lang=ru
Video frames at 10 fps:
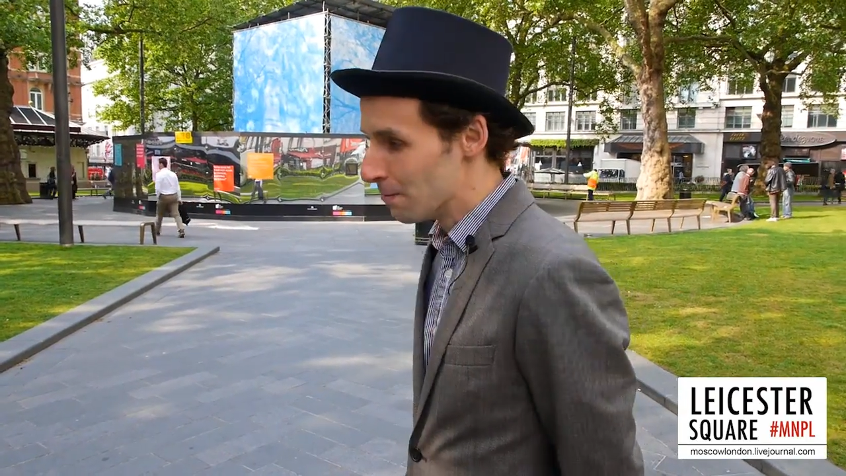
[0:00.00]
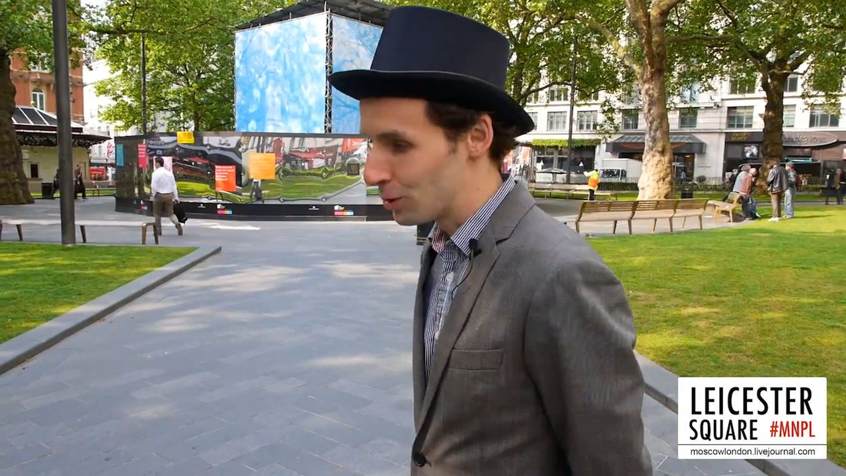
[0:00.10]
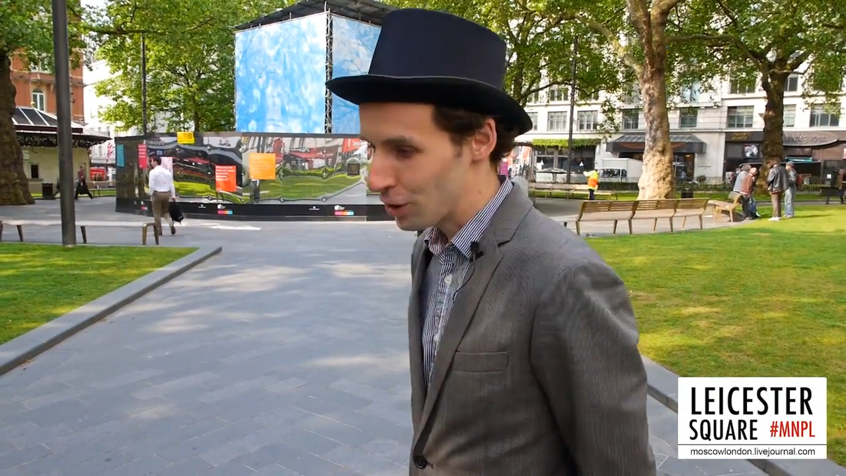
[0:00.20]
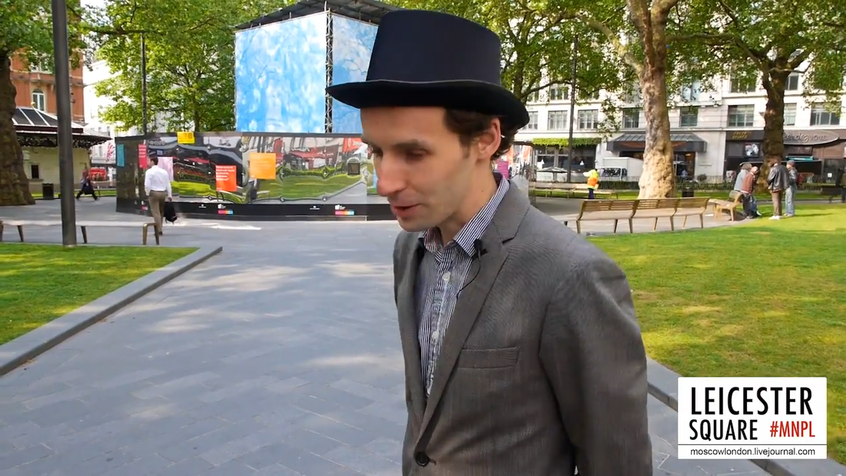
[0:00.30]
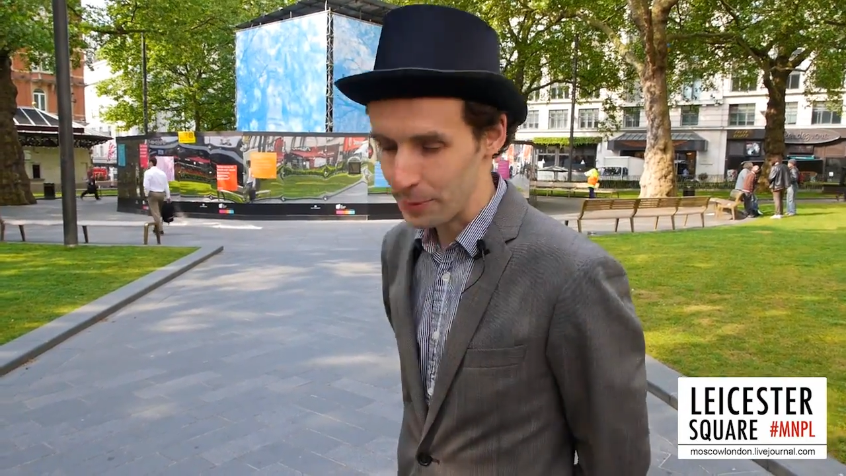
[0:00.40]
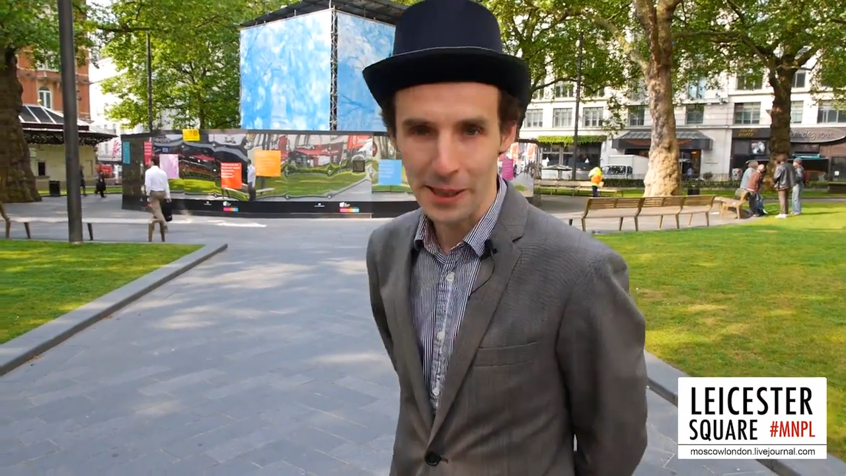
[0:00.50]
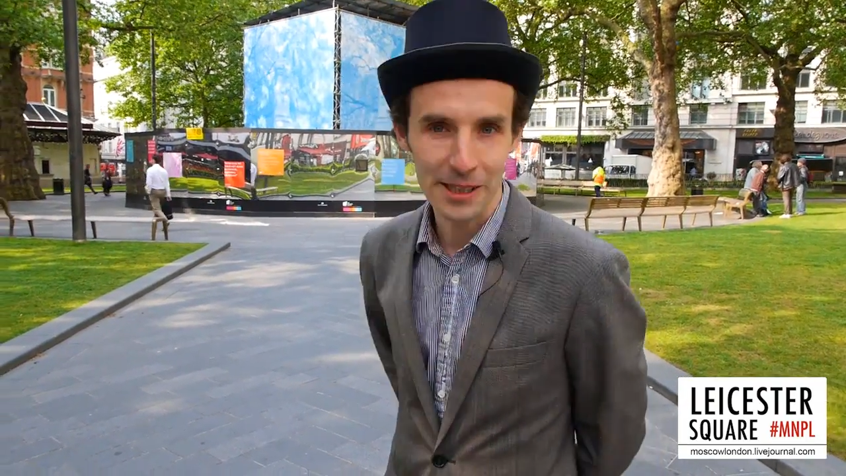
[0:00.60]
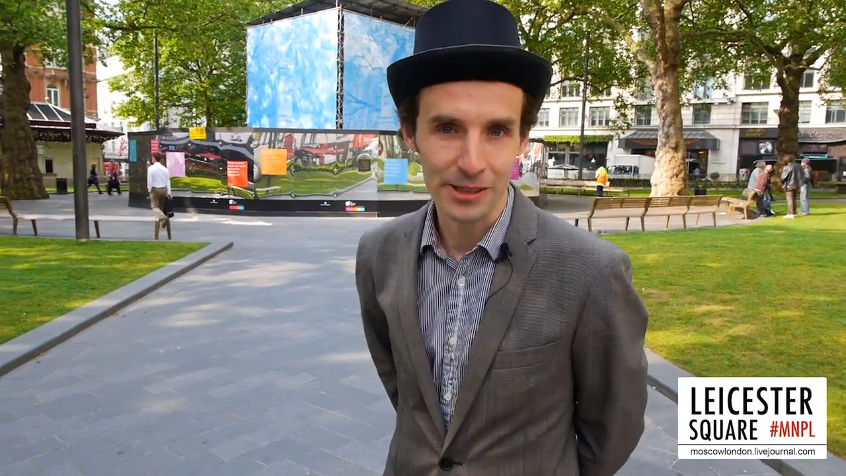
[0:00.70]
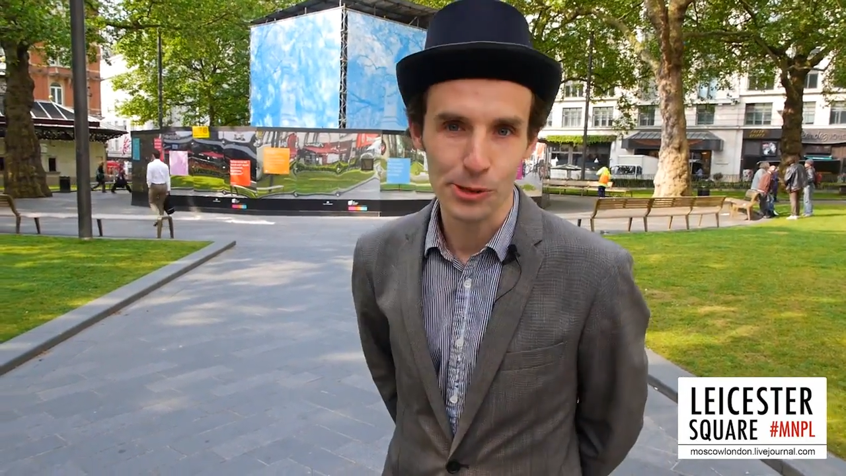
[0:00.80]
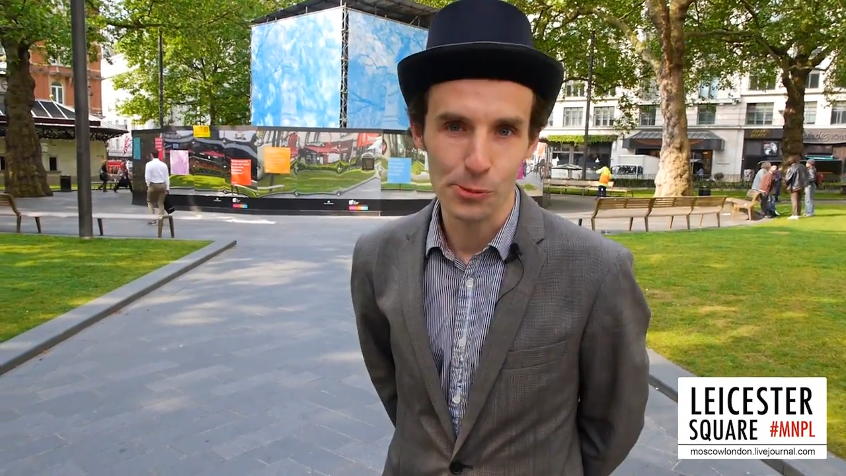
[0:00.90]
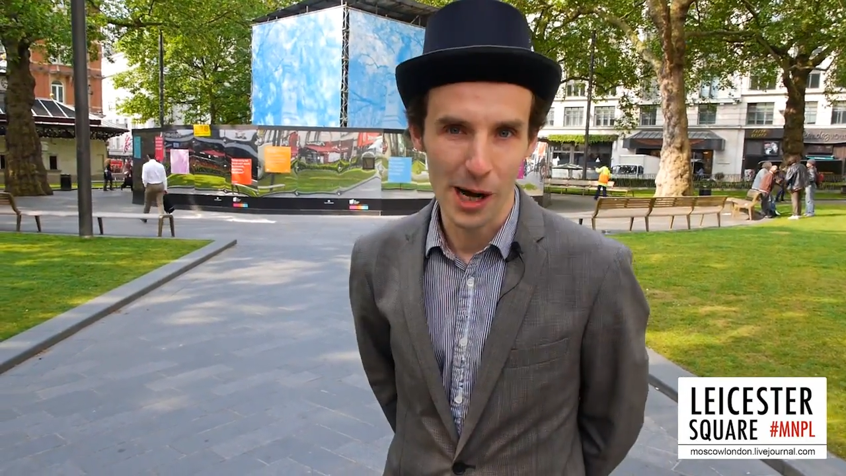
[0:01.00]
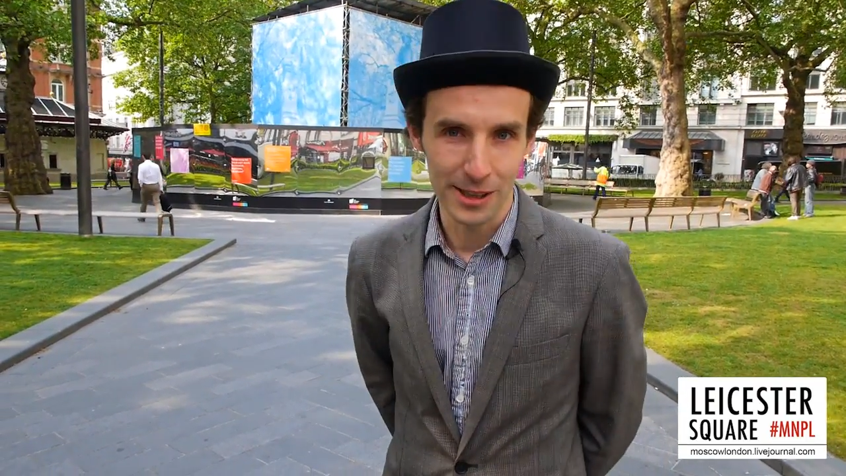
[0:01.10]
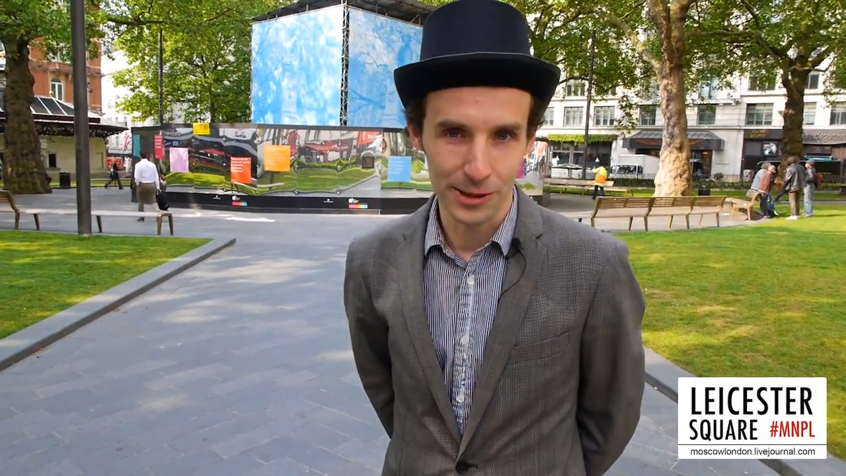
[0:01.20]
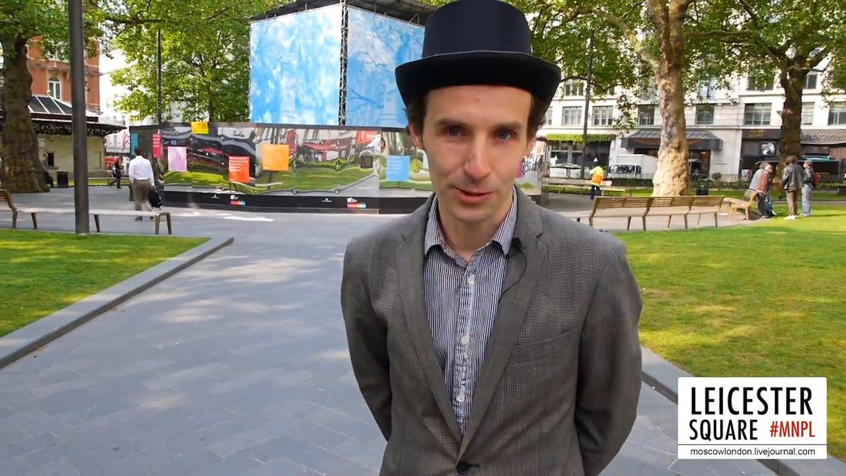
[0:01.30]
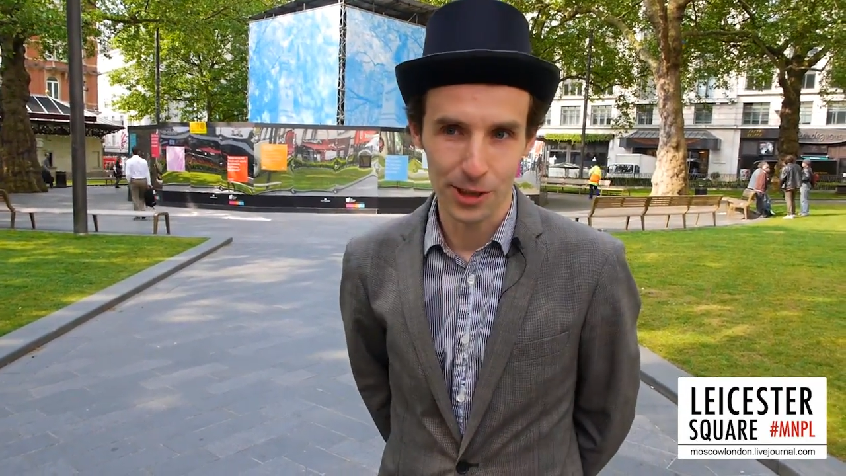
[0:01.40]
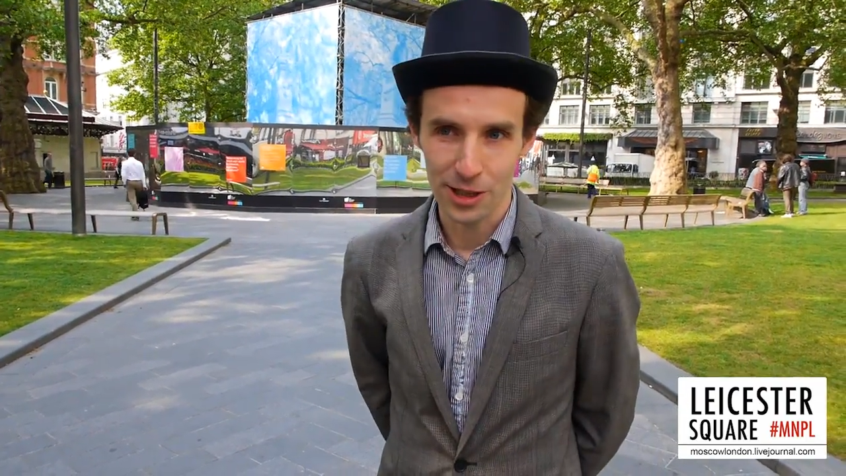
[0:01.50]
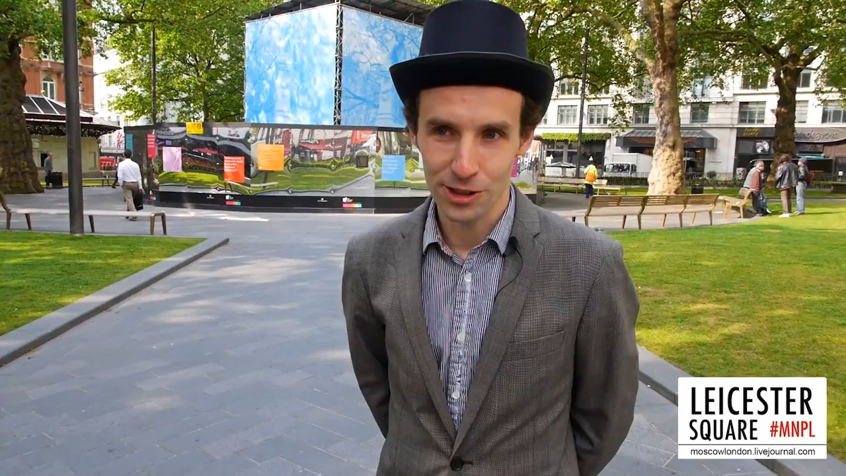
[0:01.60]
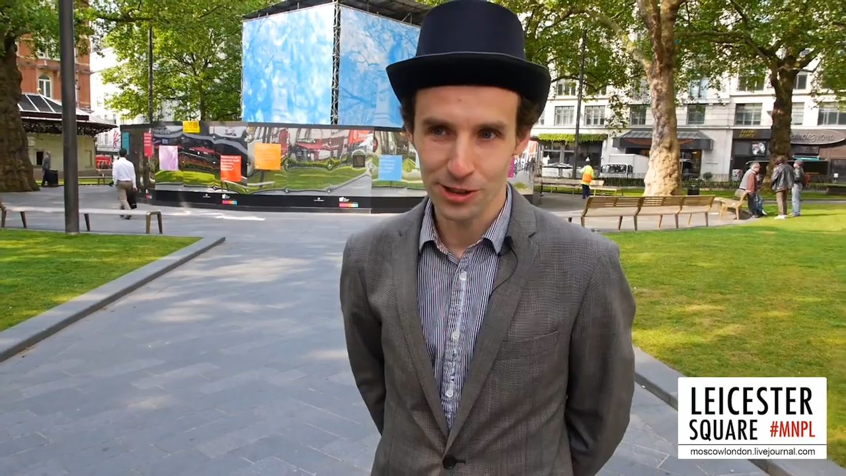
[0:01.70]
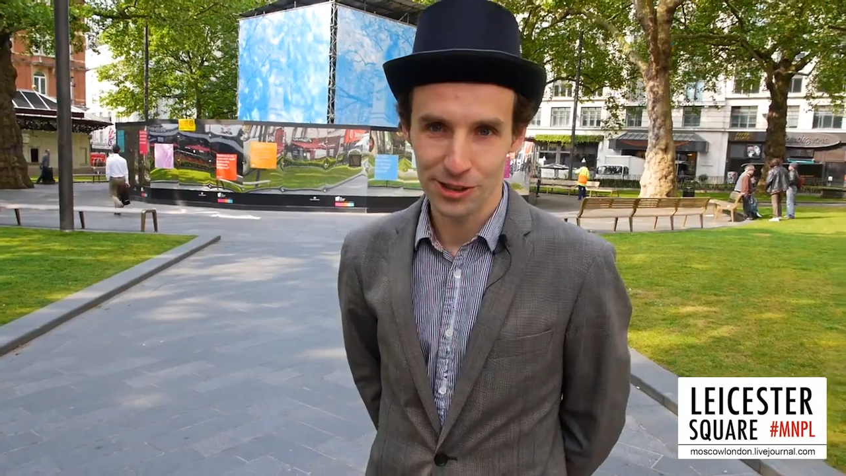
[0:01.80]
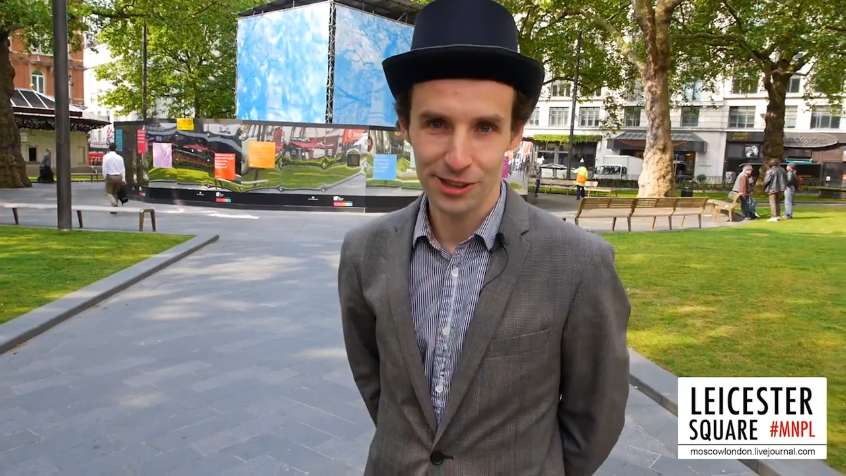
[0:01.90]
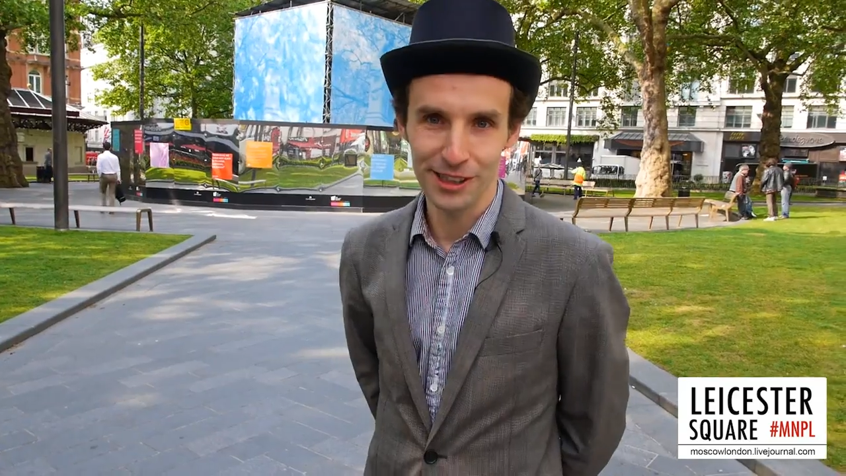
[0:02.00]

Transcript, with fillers: Бюджет господин Уайлд не уложился,